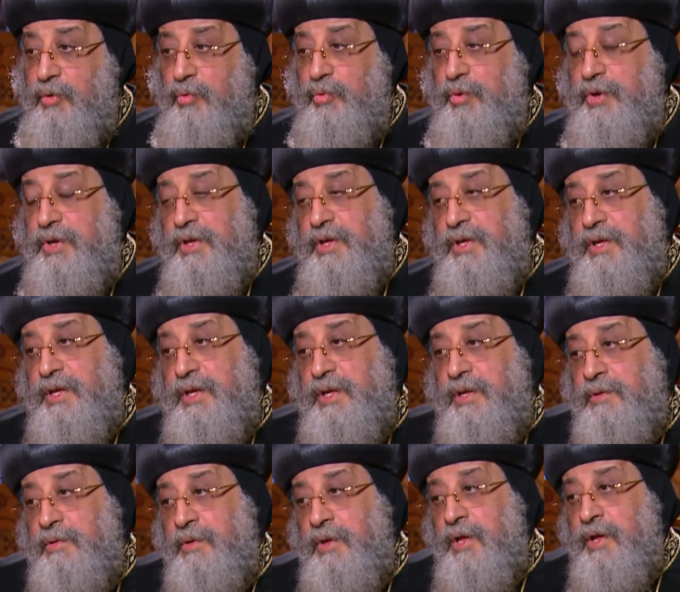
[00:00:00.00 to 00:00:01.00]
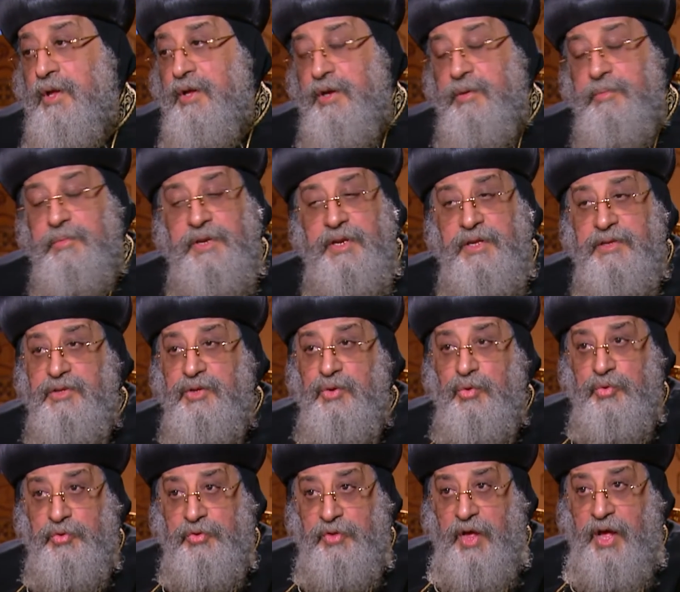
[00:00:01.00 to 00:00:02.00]
وربنا يديله
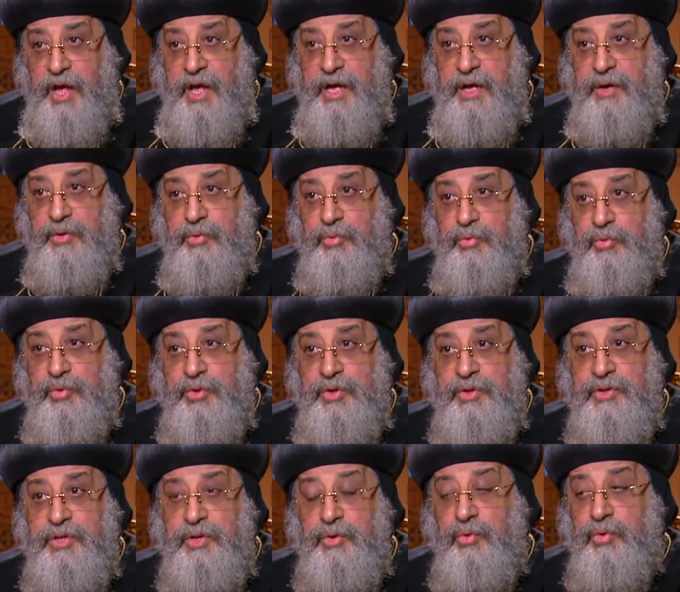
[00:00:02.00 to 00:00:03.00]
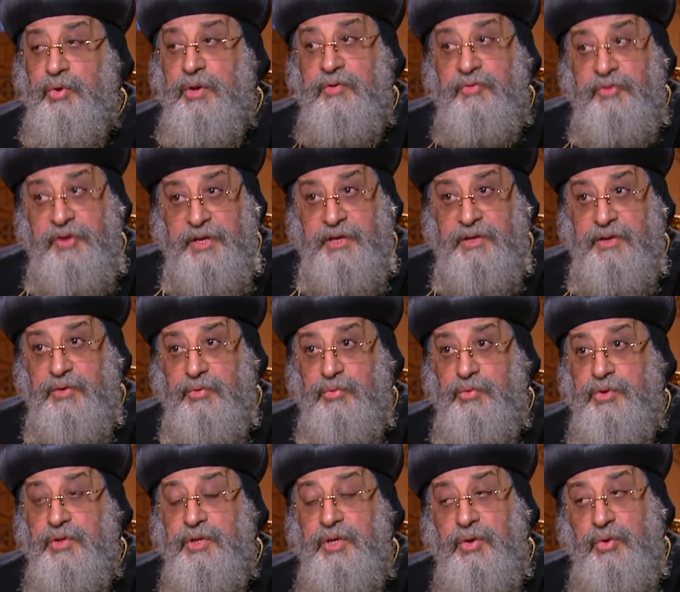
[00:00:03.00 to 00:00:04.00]
الصحة ويديله الفكر
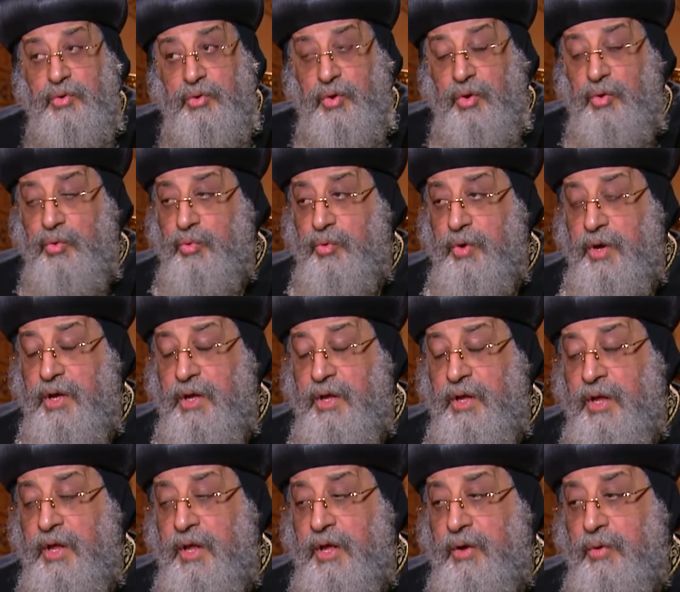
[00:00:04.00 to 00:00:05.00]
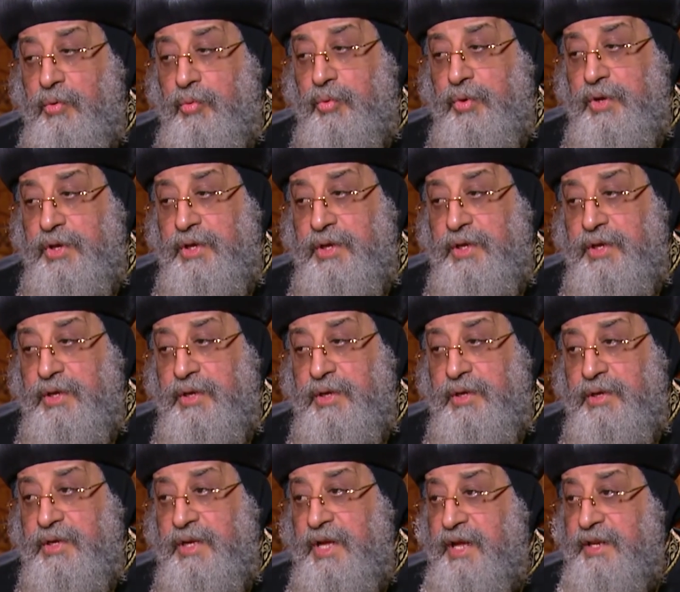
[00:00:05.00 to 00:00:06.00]
ويديله القوة
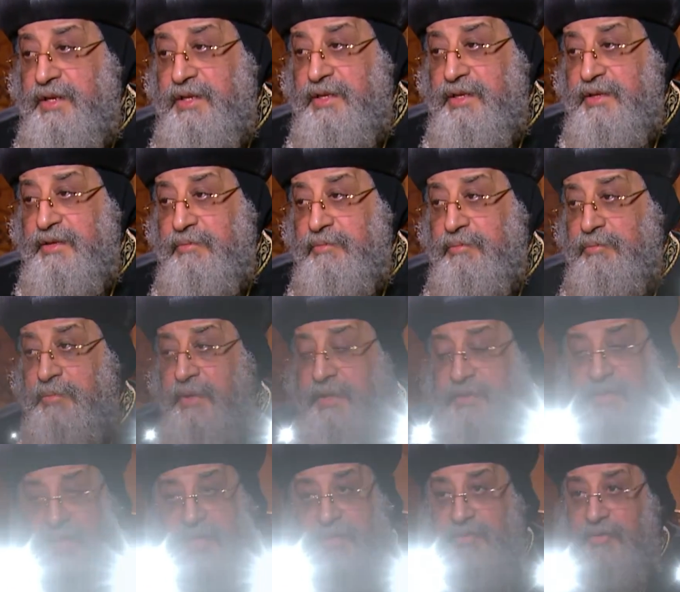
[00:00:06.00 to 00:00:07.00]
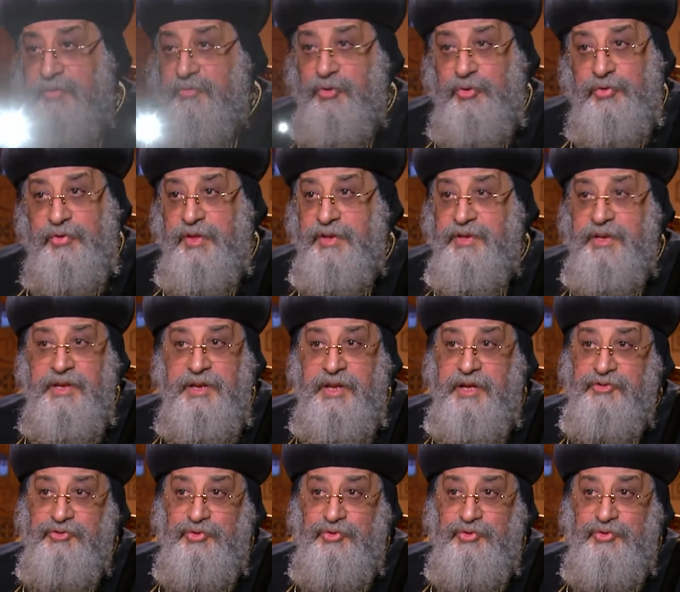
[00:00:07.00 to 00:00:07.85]
ويعني بنتهز الفرصة أن أنا